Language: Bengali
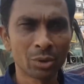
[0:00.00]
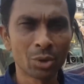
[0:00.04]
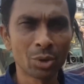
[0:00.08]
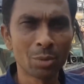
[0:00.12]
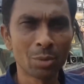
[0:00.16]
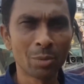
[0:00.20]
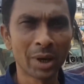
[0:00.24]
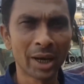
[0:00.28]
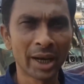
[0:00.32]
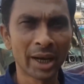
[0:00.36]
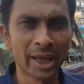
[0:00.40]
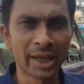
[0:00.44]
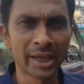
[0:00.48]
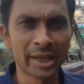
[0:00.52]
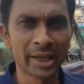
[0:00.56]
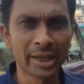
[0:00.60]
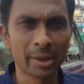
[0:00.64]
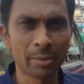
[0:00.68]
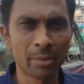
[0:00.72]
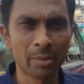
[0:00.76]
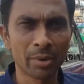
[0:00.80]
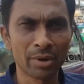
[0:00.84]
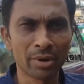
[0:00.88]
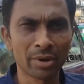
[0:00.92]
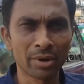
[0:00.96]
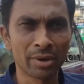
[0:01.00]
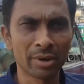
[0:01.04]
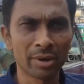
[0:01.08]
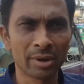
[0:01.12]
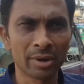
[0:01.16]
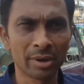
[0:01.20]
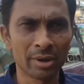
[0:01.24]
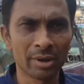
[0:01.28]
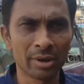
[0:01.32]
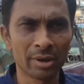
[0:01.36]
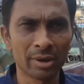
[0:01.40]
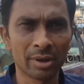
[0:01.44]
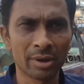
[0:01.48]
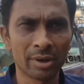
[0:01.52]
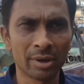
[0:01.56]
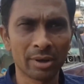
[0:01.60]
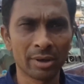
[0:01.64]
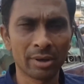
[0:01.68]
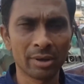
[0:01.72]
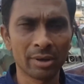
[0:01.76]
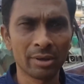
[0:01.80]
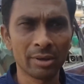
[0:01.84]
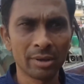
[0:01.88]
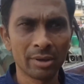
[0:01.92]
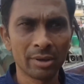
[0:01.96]
রূপকলাই এবং
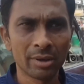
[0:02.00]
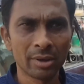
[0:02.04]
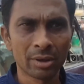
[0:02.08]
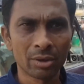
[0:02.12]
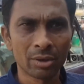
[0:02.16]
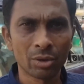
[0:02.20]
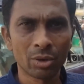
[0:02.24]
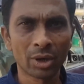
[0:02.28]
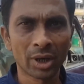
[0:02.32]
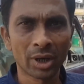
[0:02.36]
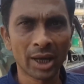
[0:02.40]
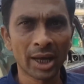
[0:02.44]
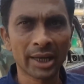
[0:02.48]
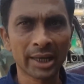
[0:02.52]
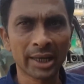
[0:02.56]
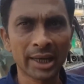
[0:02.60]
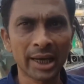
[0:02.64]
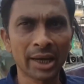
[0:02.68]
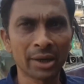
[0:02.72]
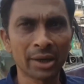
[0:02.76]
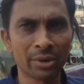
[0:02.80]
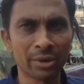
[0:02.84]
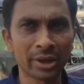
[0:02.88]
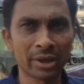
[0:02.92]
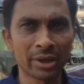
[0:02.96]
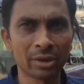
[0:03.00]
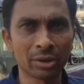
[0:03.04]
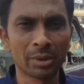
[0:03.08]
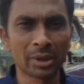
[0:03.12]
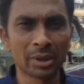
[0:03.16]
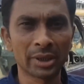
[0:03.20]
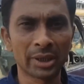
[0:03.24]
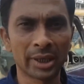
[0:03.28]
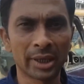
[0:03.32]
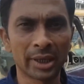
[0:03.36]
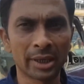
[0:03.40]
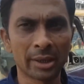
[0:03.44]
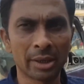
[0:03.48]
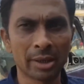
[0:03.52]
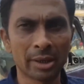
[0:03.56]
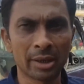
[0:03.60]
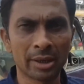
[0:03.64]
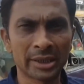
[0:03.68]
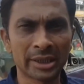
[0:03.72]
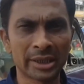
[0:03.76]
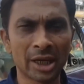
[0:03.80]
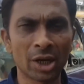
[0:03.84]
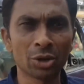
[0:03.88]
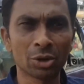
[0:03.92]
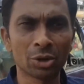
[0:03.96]
খরার কারণে তোমাদের
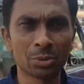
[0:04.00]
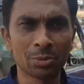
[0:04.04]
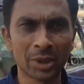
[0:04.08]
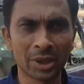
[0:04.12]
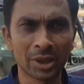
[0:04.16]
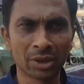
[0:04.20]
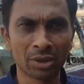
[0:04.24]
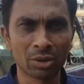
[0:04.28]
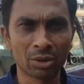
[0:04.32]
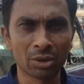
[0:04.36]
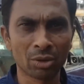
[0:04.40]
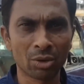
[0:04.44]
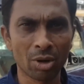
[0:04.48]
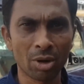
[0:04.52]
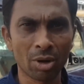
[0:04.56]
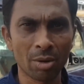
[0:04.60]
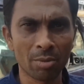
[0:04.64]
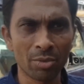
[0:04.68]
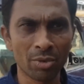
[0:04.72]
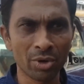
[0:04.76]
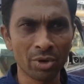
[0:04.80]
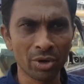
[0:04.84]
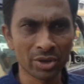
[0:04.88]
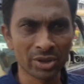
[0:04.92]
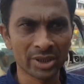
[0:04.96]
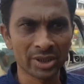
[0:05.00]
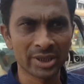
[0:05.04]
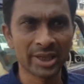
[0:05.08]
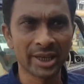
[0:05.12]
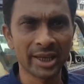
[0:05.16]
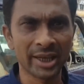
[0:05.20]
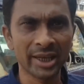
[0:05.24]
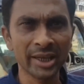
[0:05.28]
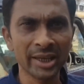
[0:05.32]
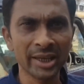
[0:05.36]
চা উৎপাদন কম হয়েছে